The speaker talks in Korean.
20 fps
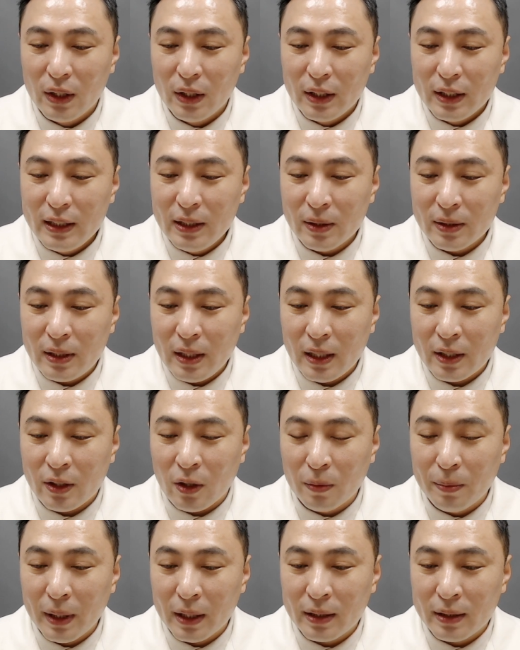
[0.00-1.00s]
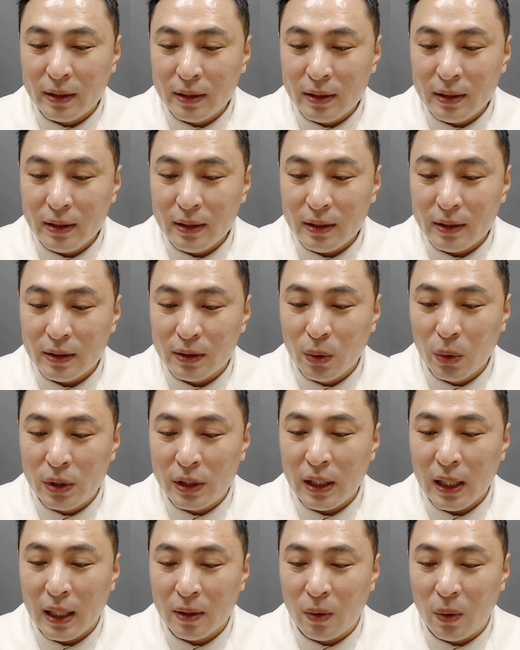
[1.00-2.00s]
이럴 때 경매끈을
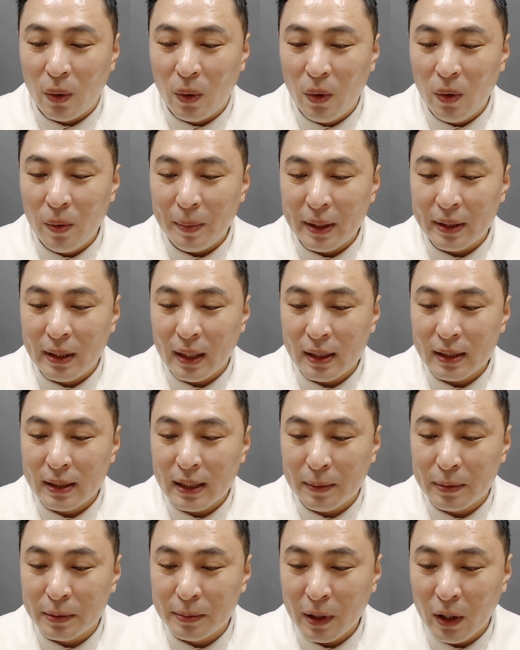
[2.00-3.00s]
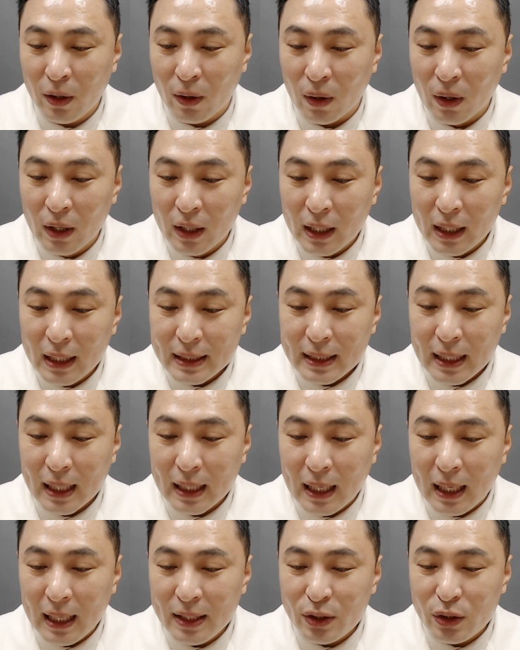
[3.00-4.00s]
놓지 않고 멘탈 잡으며
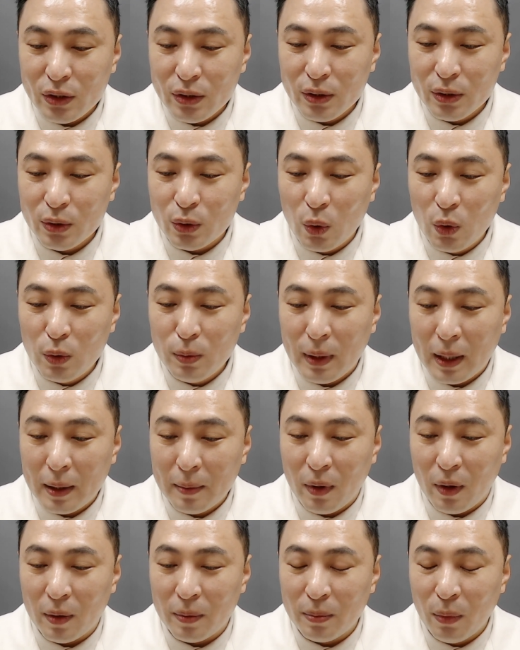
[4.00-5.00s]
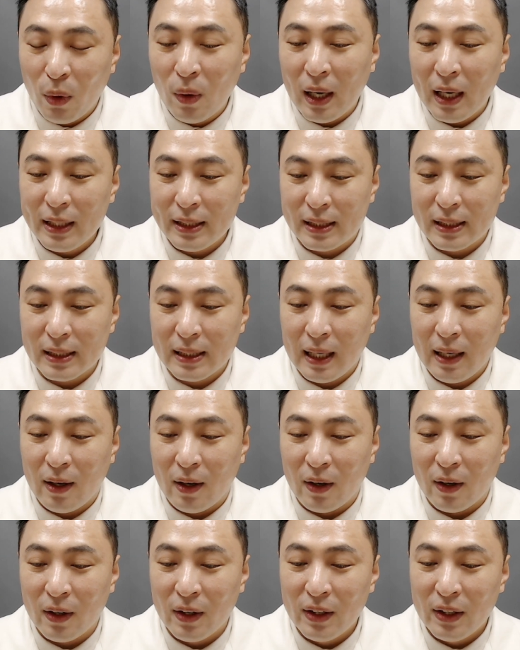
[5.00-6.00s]
제가 할 수 있는 좋은 방법 뭐가
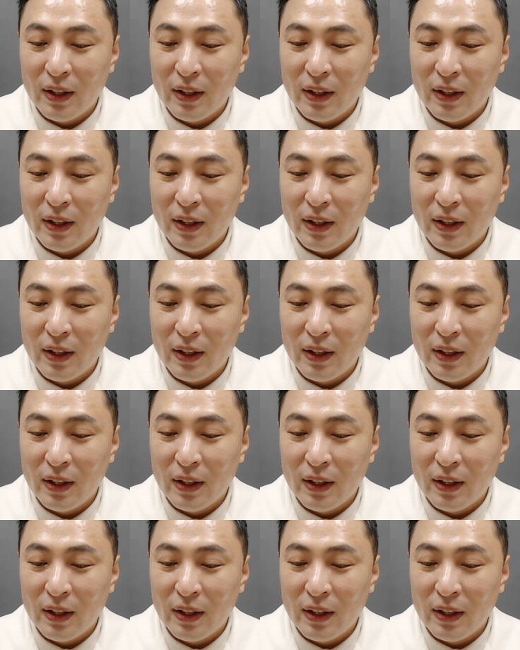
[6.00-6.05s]
있을까요?